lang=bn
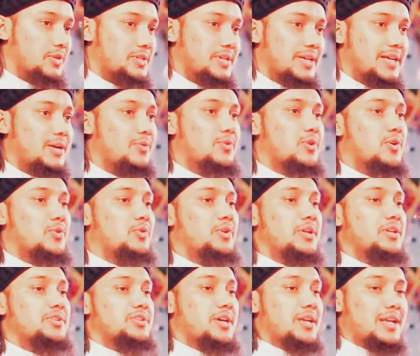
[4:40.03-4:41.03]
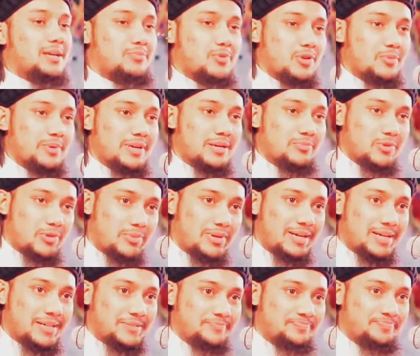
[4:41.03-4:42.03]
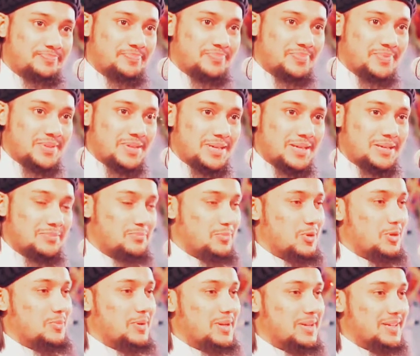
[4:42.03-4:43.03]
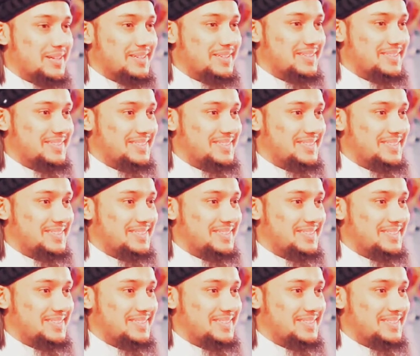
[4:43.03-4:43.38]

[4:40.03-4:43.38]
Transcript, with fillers: করেছে এরাও কখনো ইনশাল্লাহ বলবে না বলবে বলবে না